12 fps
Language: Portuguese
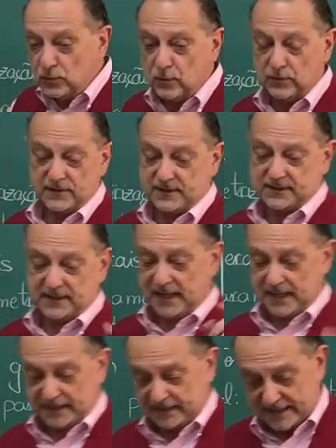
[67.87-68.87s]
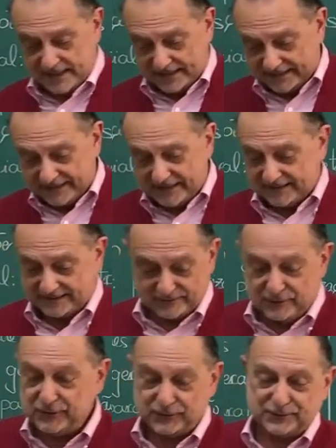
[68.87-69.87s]
curvas. Ah, né,
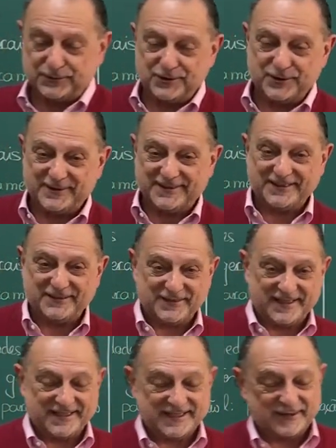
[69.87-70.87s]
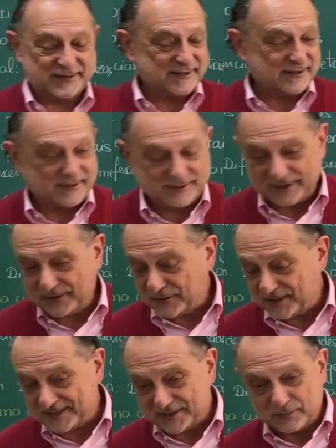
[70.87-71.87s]
no estudo de geometria diferencial a gente vai estudar
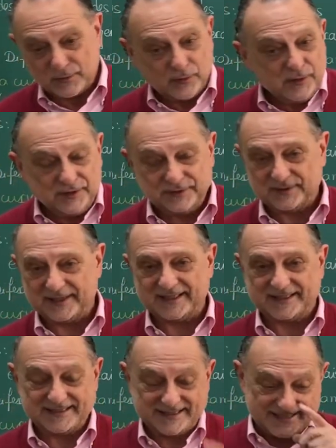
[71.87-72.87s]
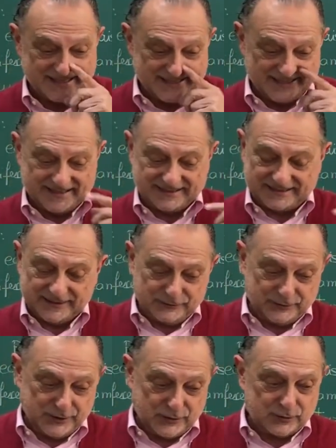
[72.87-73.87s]
coisas muito legais.
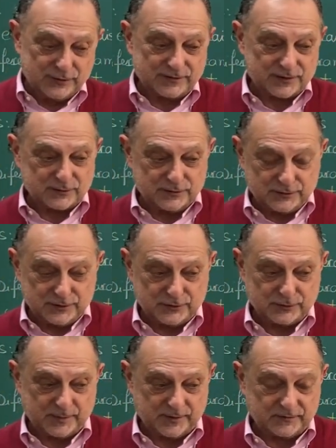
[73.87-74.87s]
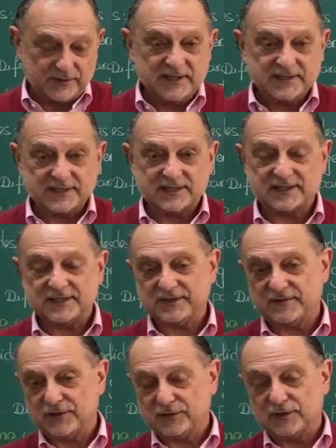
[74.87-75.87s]
Tanto de curvas quanto de superfícies, a gente
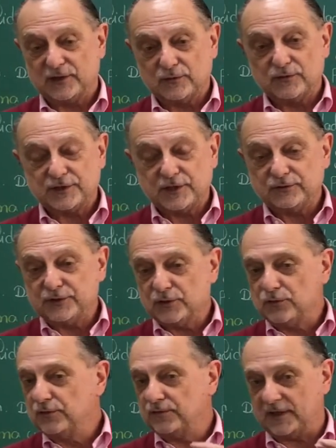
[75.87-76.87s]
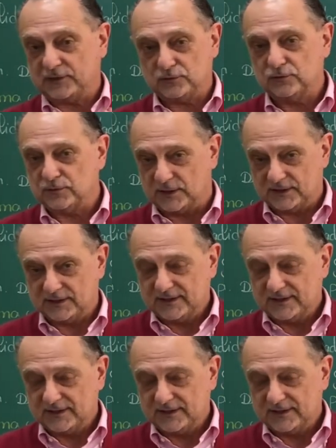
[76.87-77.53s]
vai estudar o conceito de curvatura